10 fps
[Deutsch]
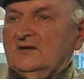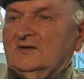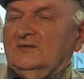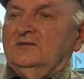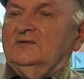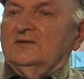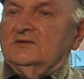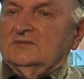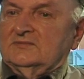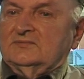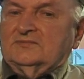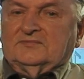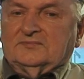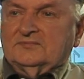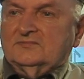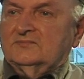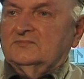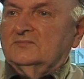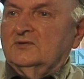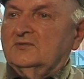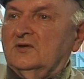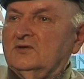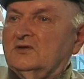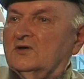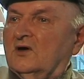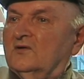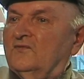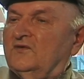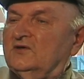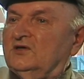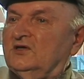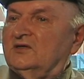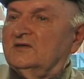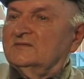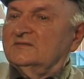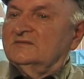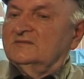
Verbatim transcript: Und äh, das ging dann an und für sich äh,